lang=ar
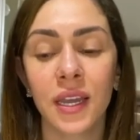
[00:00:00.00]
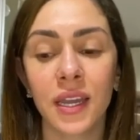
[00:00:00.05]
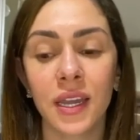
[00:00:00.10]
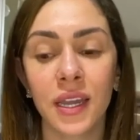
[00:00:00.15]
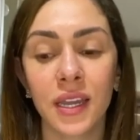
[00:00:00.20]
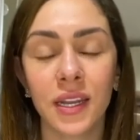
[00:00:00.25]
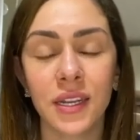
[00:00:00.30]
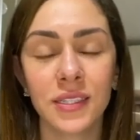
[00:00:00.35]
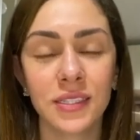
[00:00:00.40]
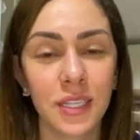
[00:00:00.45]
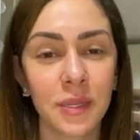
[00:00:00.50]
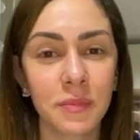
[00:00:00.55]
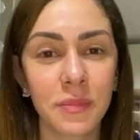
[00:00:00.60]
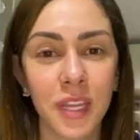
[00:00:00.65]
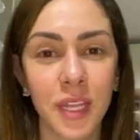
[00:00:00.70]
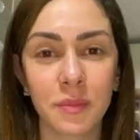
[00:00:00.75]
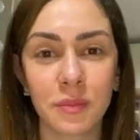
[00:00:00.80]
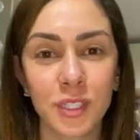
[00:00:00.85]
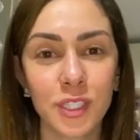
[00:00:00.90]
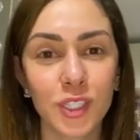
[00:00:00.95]

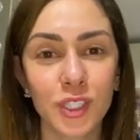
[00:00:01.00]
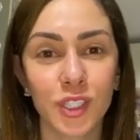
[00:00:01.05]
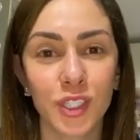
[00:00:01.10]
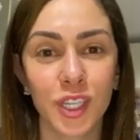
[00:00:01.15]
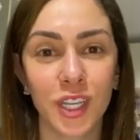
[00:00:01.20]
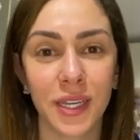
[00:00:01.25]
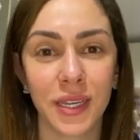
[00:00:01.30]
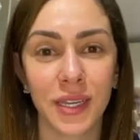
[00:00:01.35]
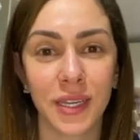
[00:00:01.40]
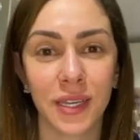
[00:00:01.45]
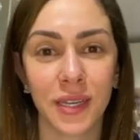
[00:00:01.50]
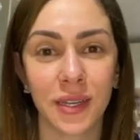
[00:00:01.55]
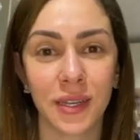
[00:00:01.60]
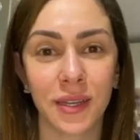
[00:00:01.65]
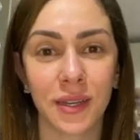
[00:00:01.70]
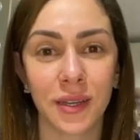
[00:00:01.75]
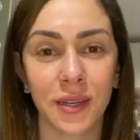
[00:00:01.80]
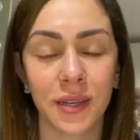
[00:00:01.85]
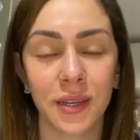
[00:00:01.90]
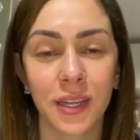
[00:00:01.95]
السمنة مش
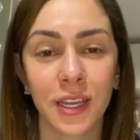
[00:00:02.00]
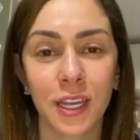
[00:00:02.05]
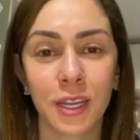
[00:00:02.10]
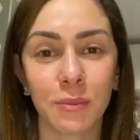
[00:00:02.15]
آه،